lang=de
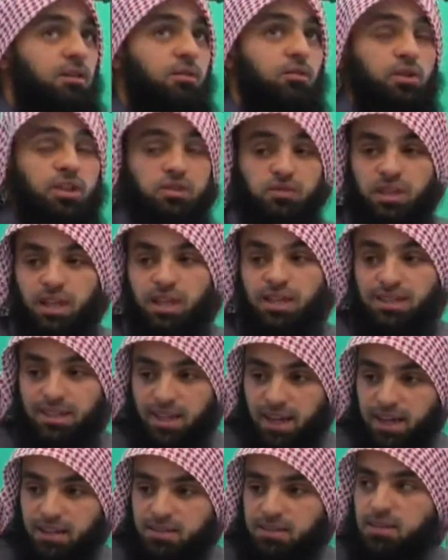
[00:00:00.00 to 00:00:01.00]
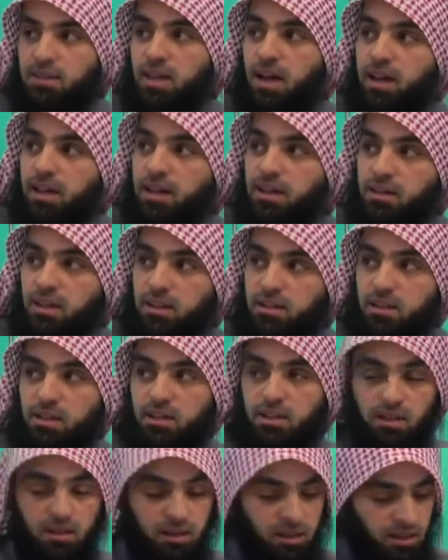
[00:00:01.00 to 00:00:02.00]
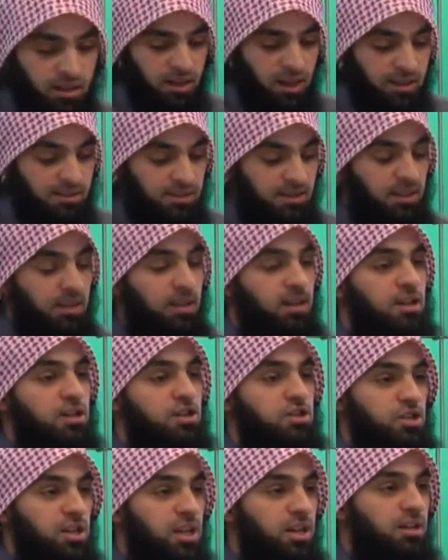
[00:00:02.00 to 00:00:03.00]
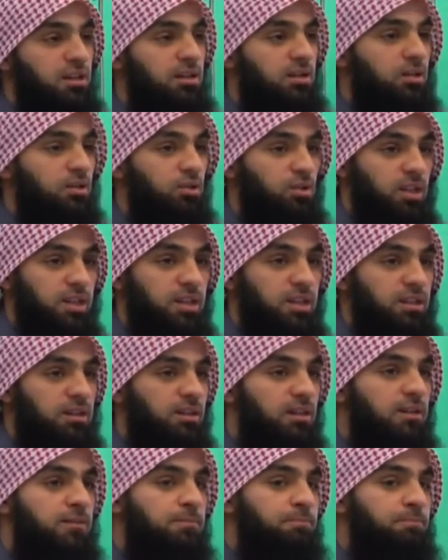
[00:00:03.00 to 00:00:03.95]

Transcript: Und deswegen yani, die erste, in, in, äh, erster Stelle und Linie